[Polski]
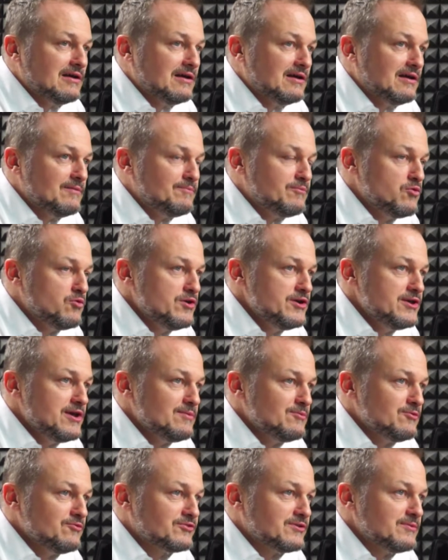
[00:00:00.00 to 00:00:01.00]
e, płynie
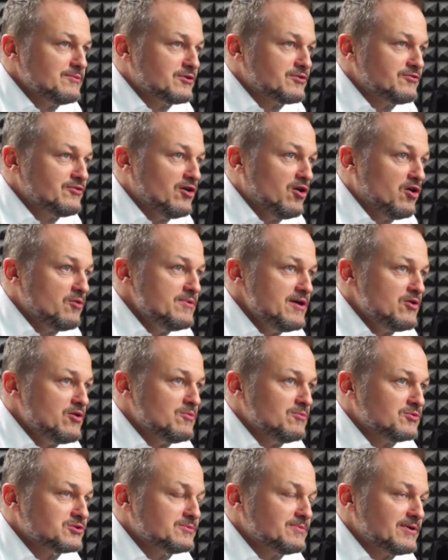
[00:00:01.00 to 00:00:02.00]
mu w tym krwioobiegu,
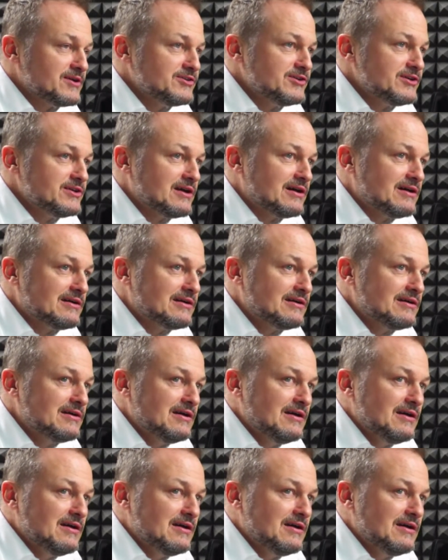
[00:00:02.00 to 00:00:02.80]
może bardziej tak,